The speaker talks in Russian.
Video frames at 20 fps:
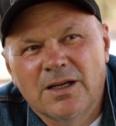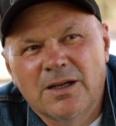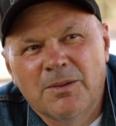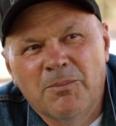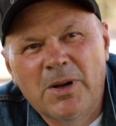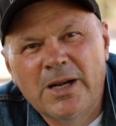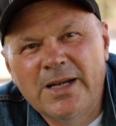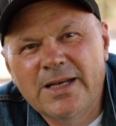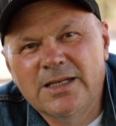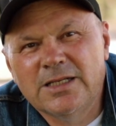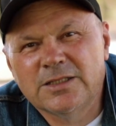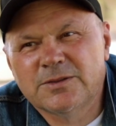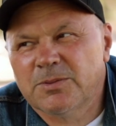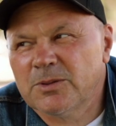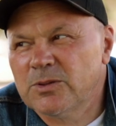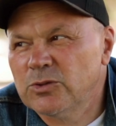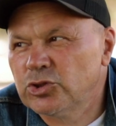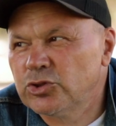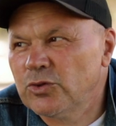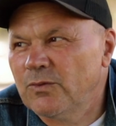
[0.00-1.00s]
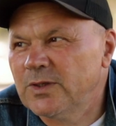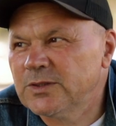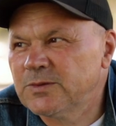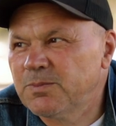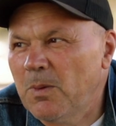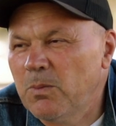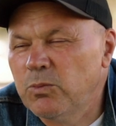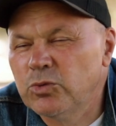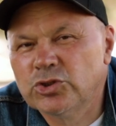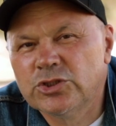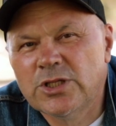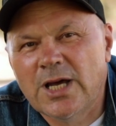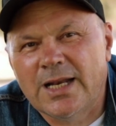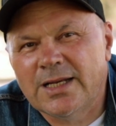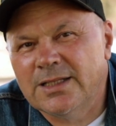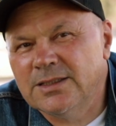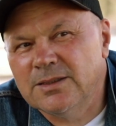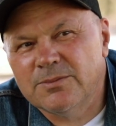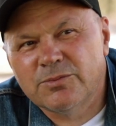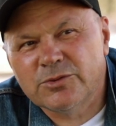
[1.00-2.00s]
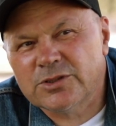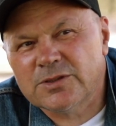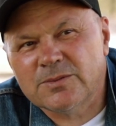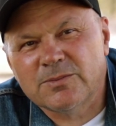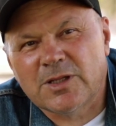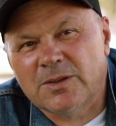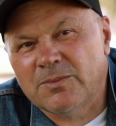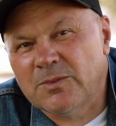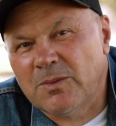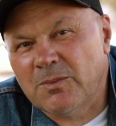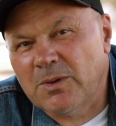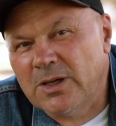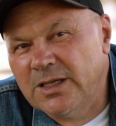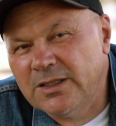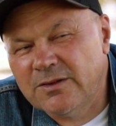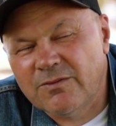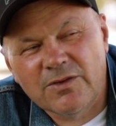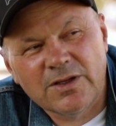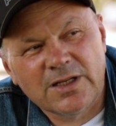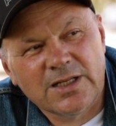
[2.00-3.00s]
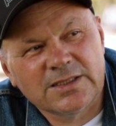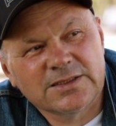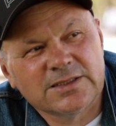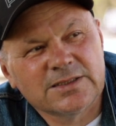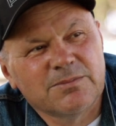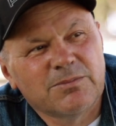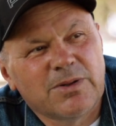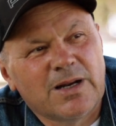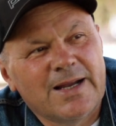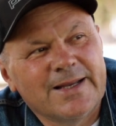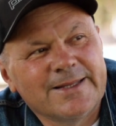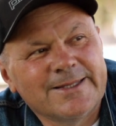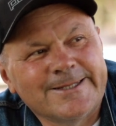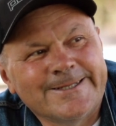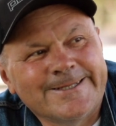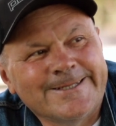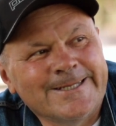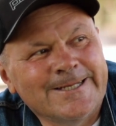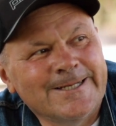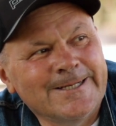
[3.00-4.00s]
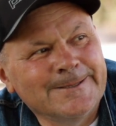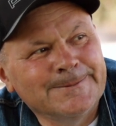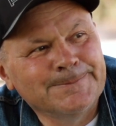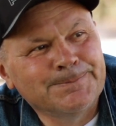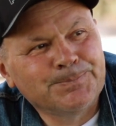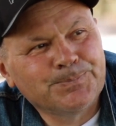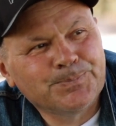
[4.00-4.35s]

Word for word: молились, потому что вас побуждали, допустим, там на молитвенное собрание или